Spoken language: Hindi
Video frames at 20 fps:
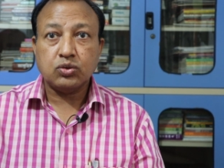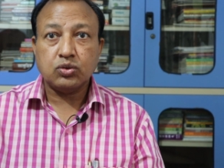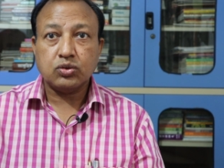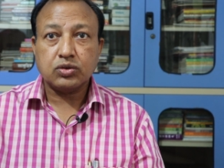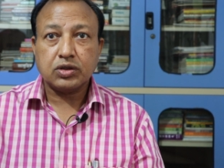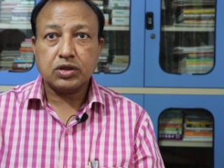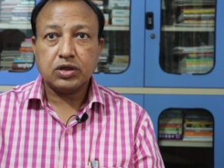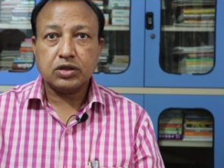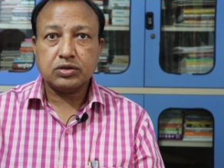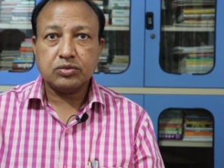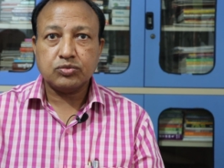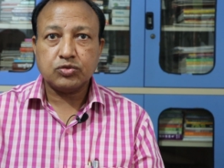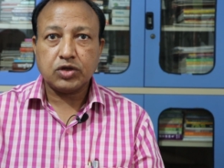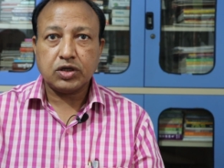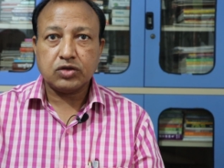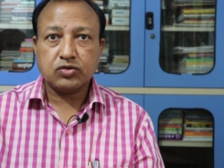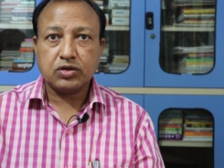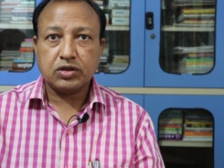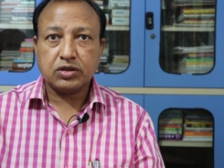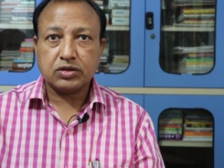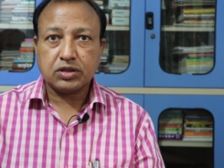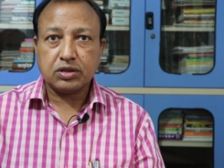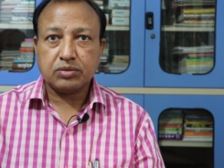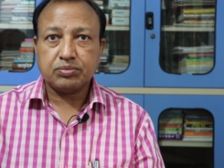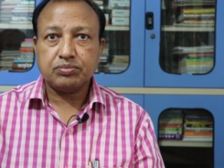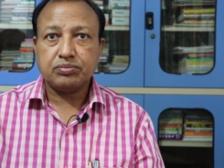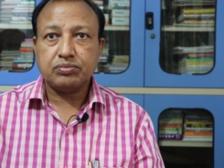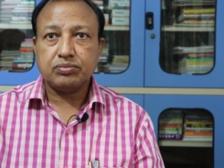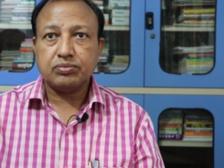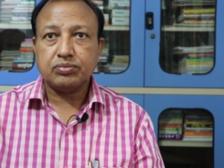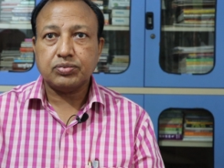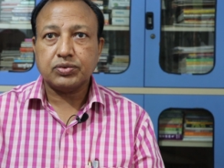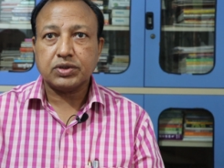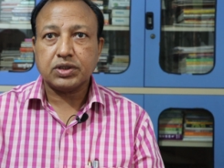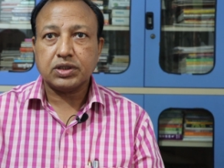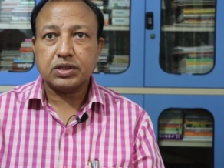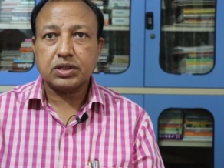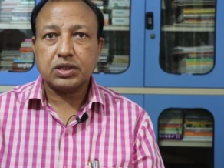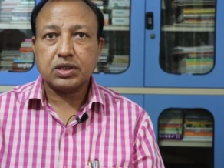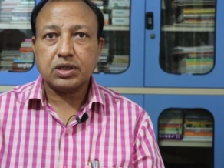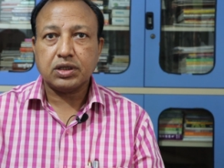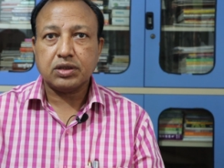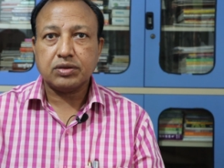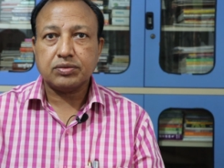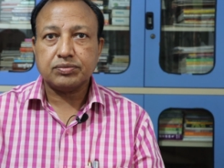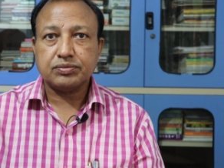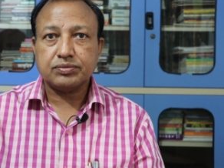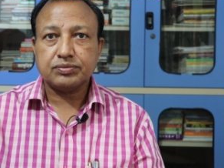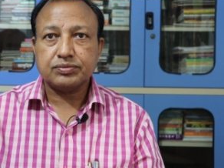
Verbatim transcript: लोग एकदम से ऐसे लगता है पता नहीं क्या